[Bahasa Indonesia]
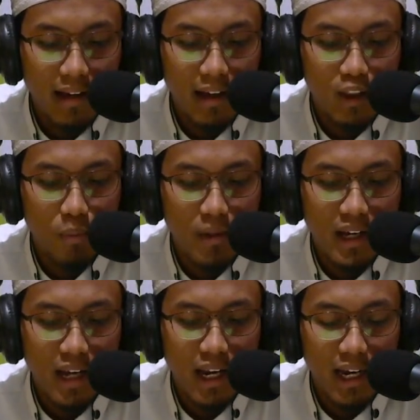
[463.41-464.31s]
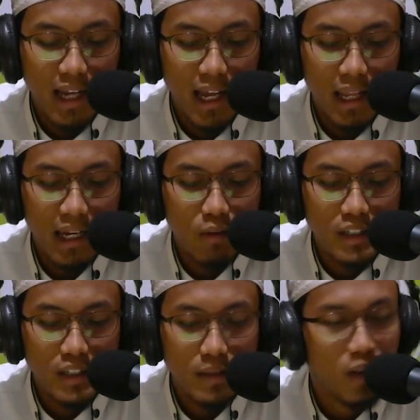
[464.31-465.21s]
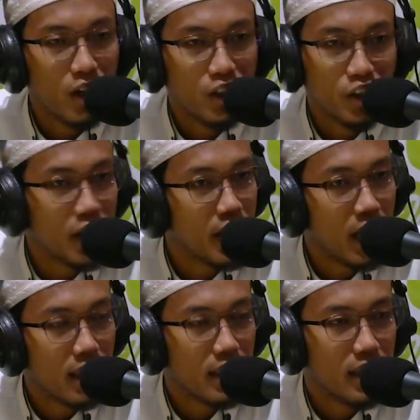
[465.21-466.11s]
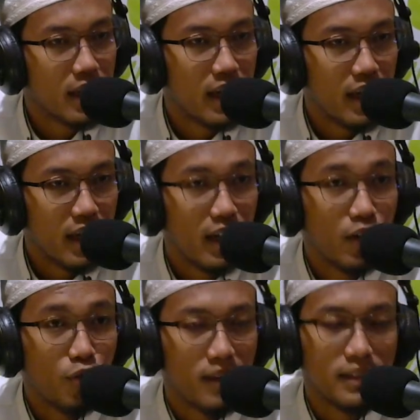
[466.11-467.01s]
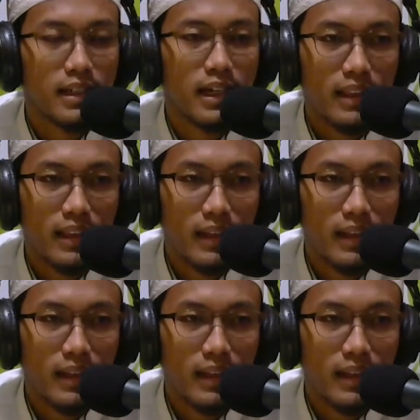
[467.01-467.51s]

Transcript: atau meninggalkan hal yang diwajibkan oleh syariat itu maksiat.